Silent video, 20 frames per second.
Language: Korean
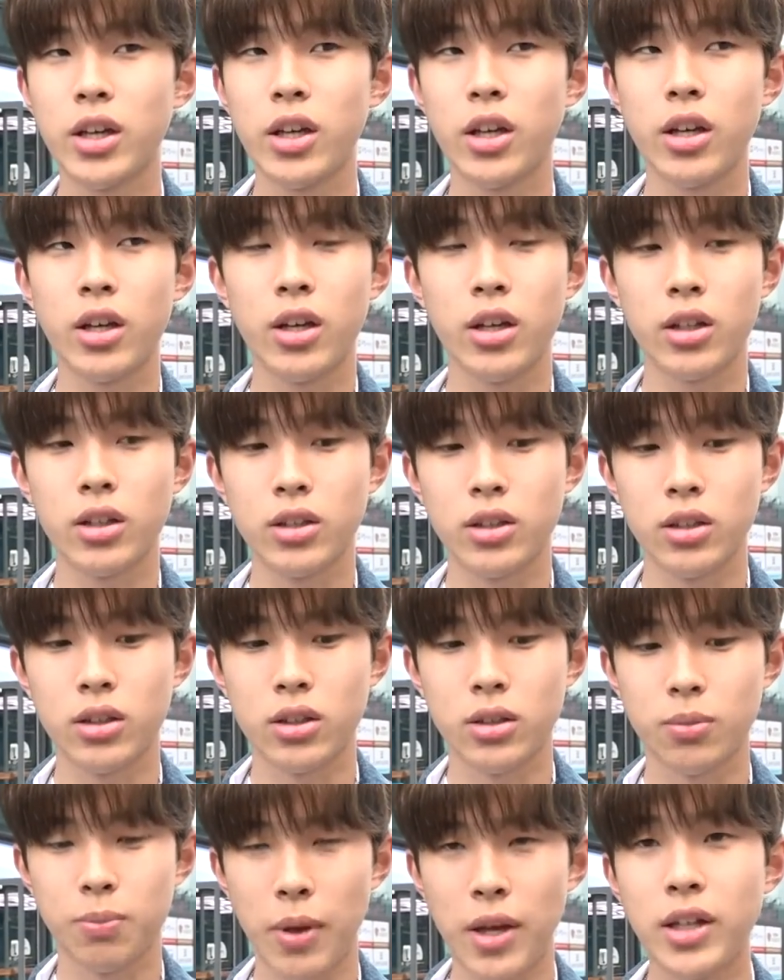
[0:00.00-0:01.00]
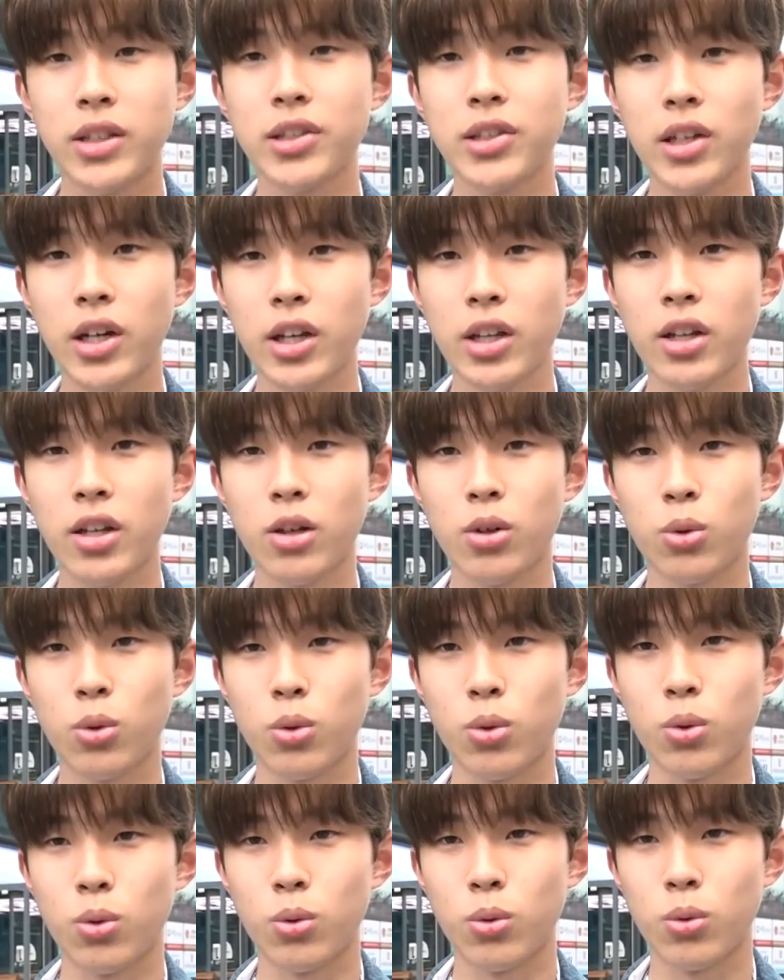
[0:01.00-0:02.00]
게 그
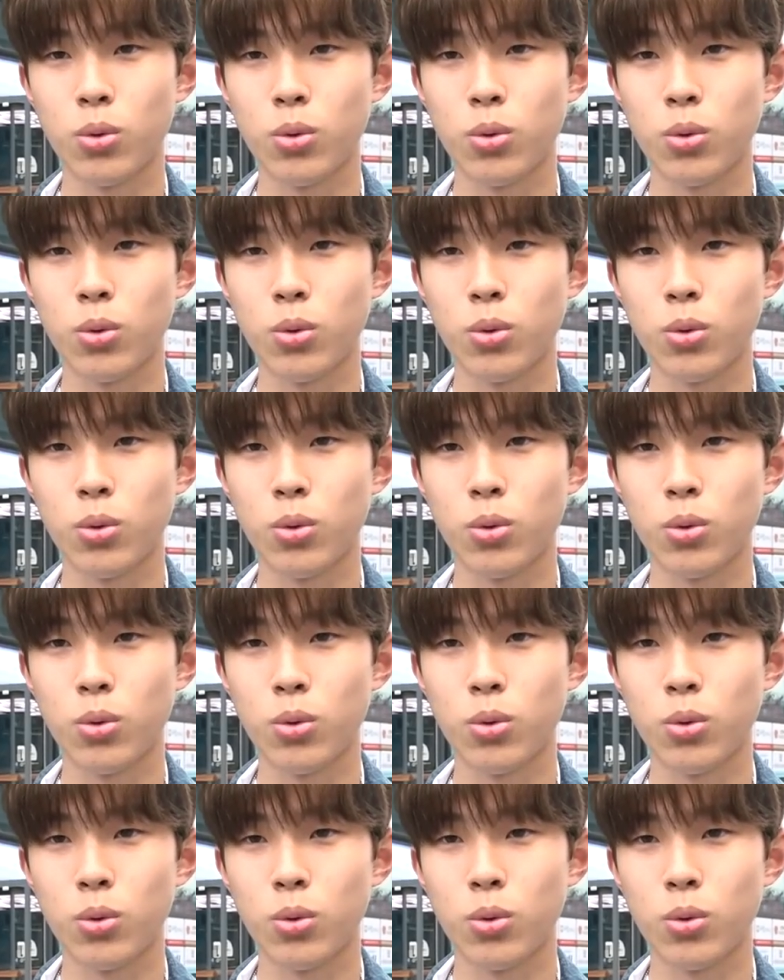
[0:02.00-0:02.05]
뱅크사인이라고